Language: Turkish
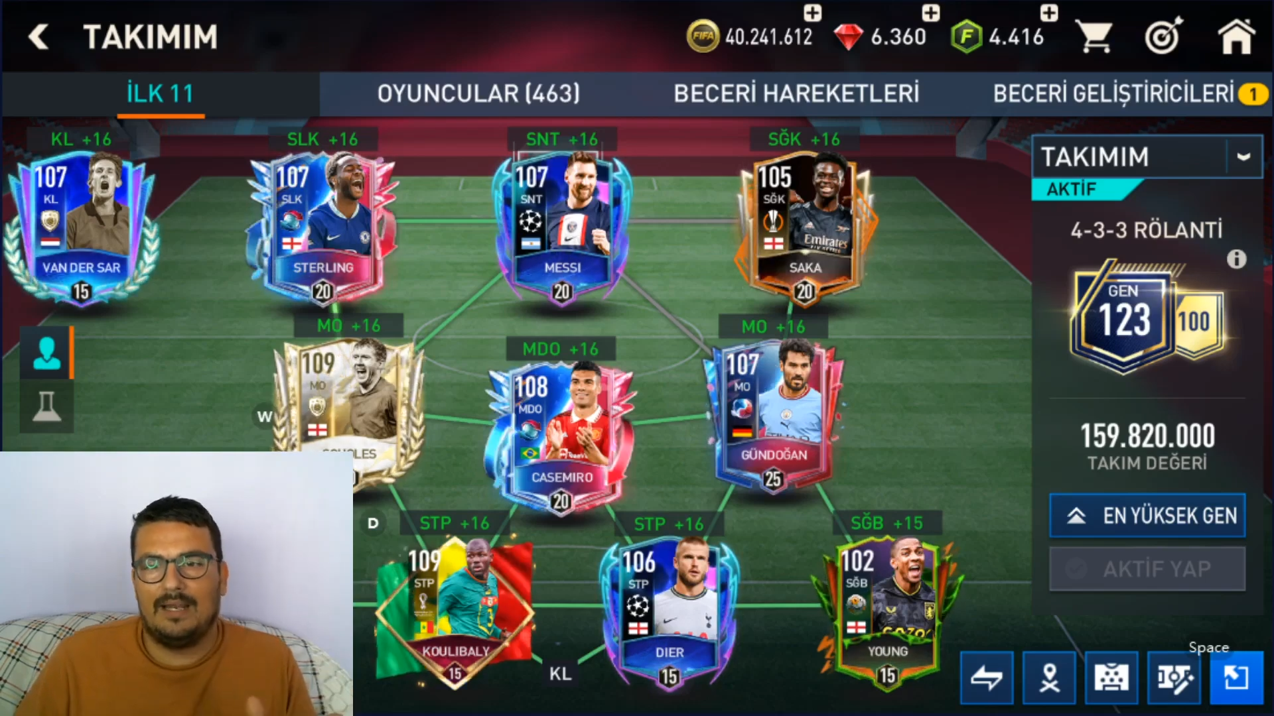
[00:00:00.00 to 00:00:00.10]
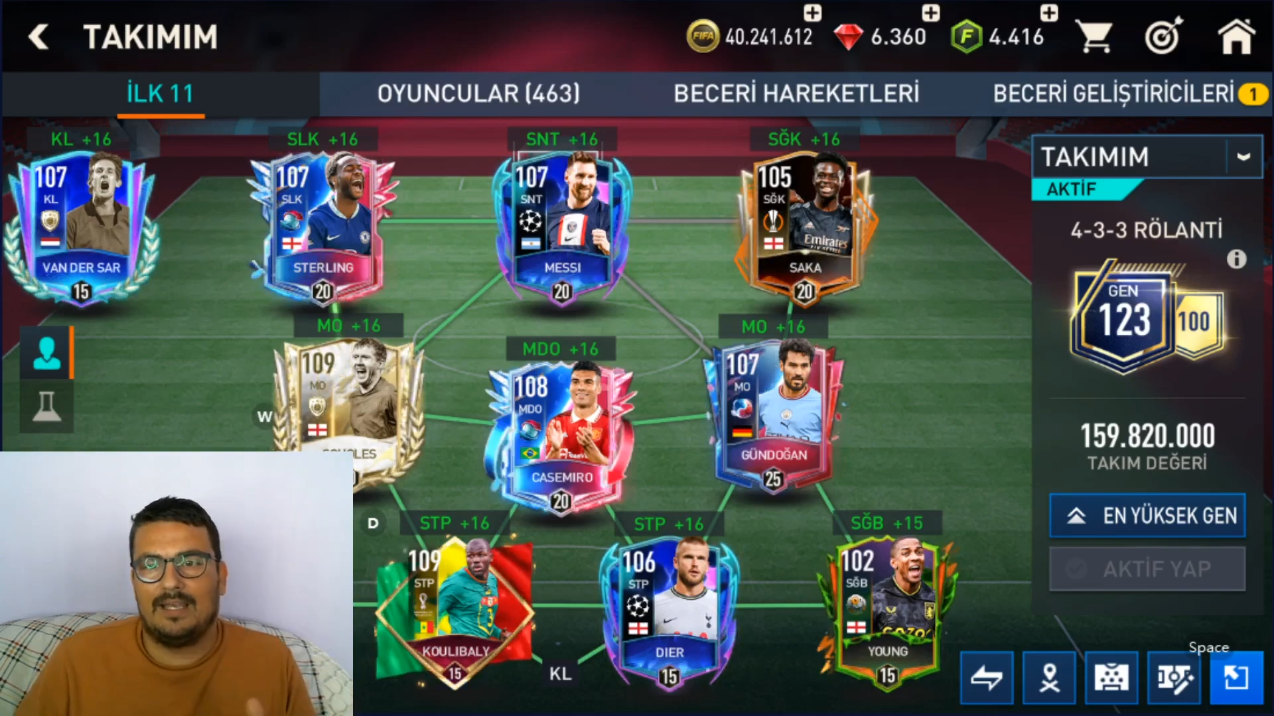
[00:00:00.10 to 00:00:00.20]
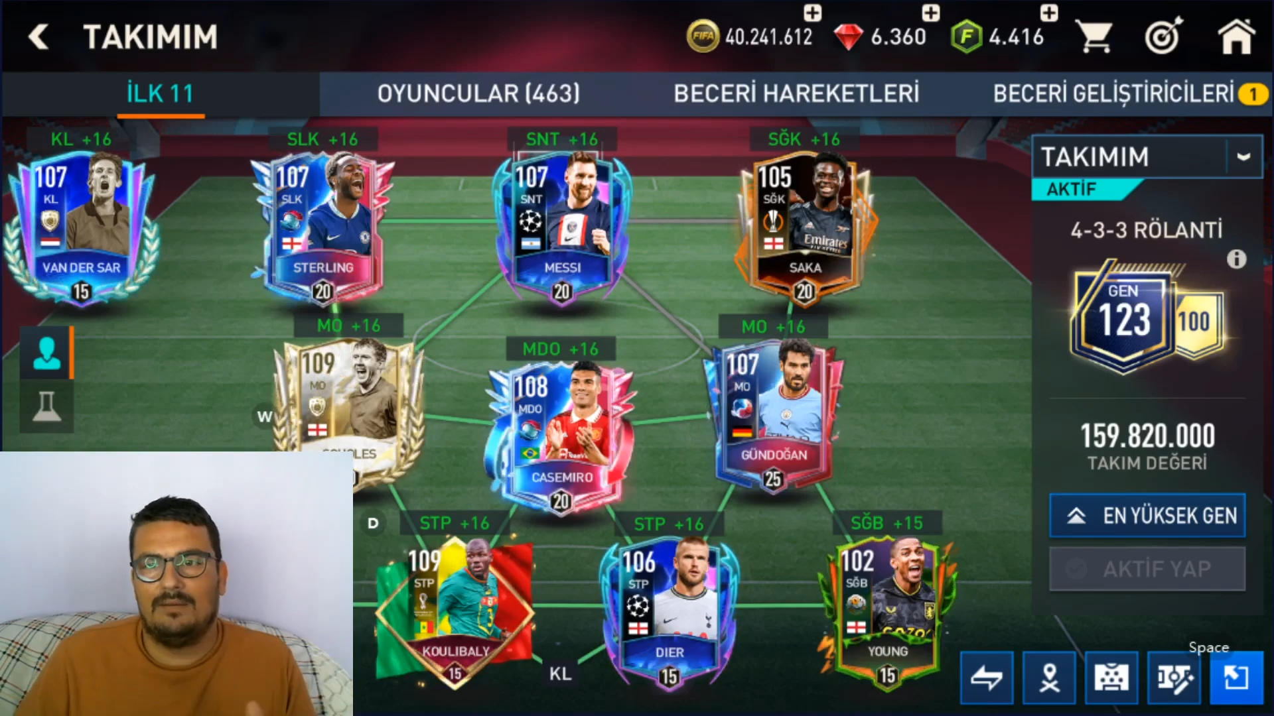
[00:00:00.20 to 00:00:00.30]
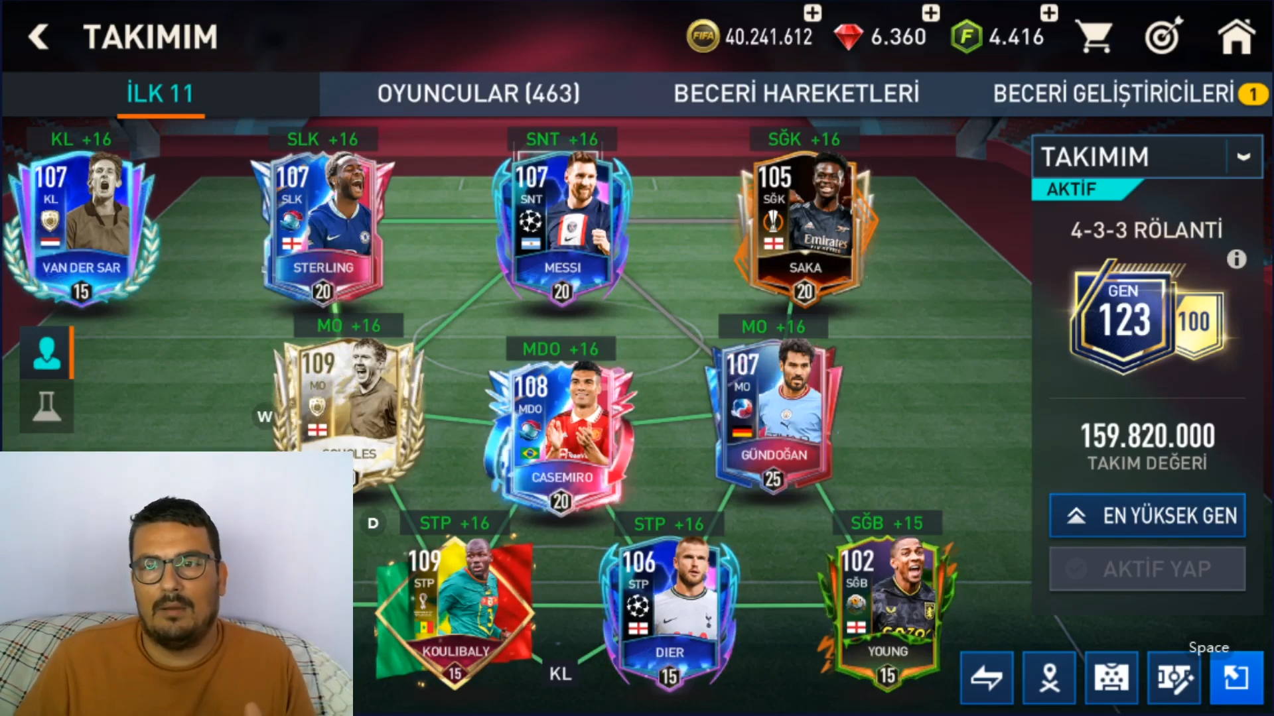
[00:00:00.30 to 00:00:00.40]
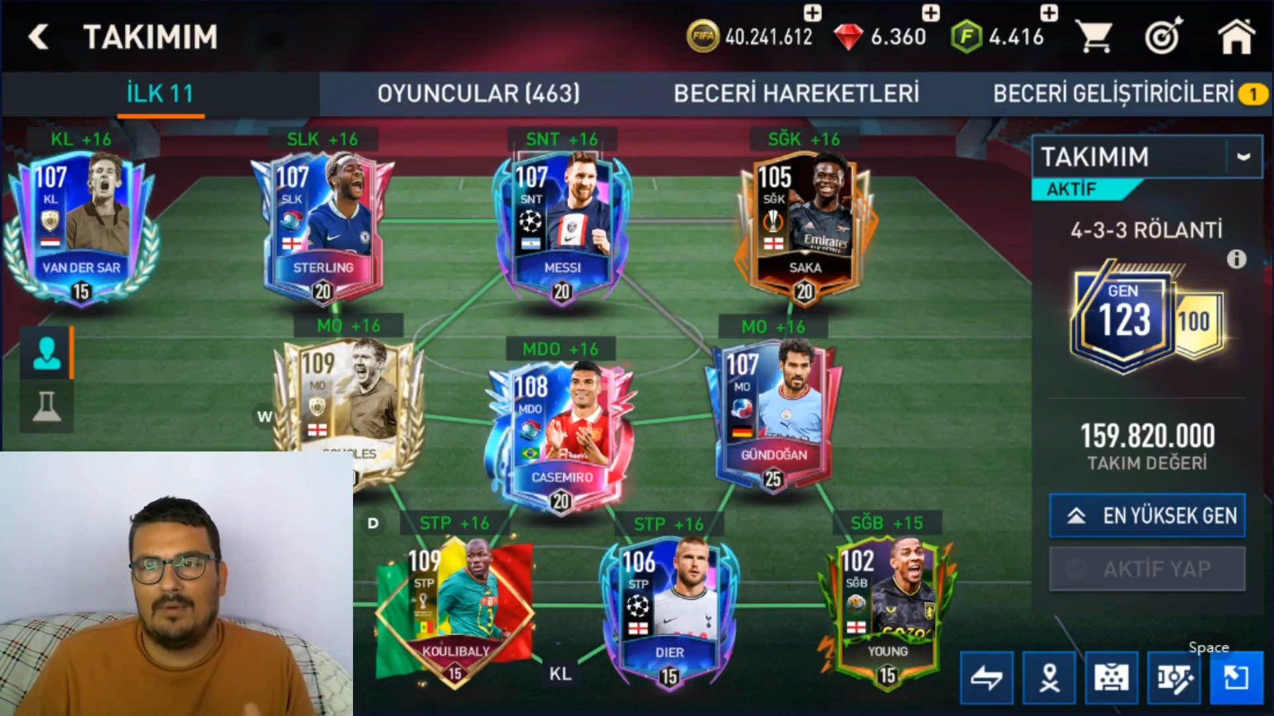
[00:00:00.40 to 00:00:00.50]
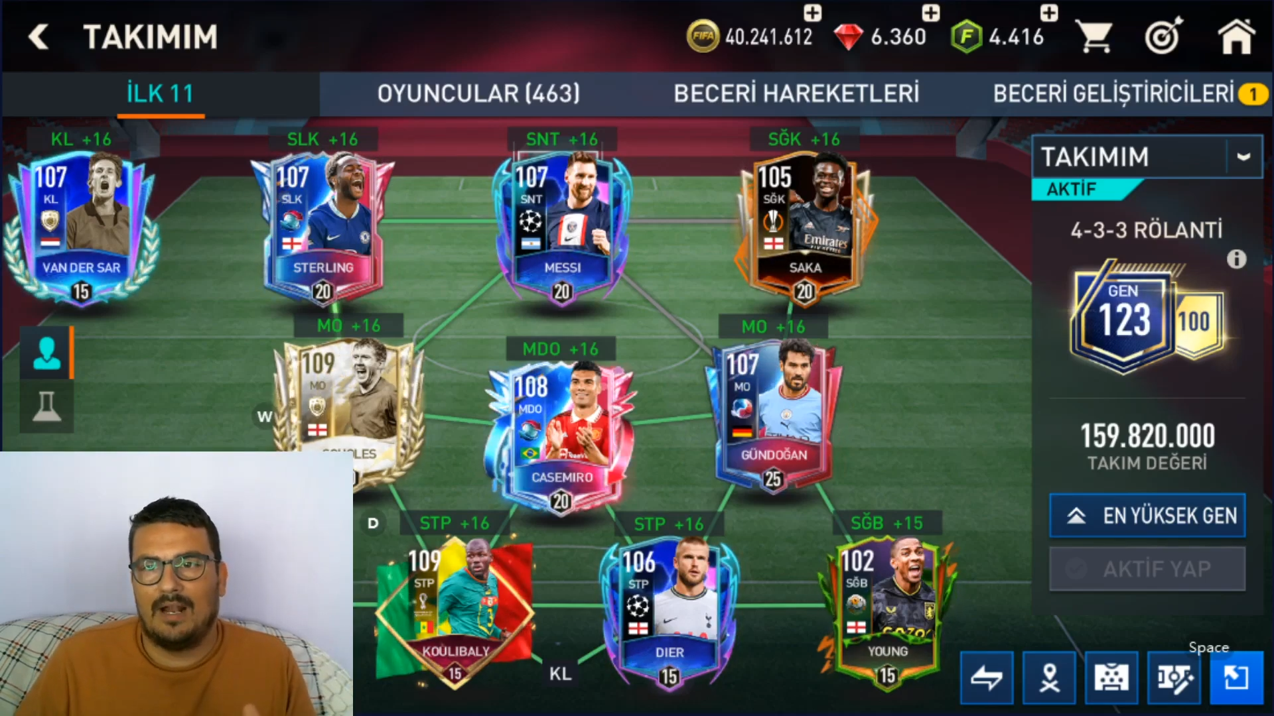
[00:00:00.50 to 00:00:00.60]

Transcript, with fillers: girmeme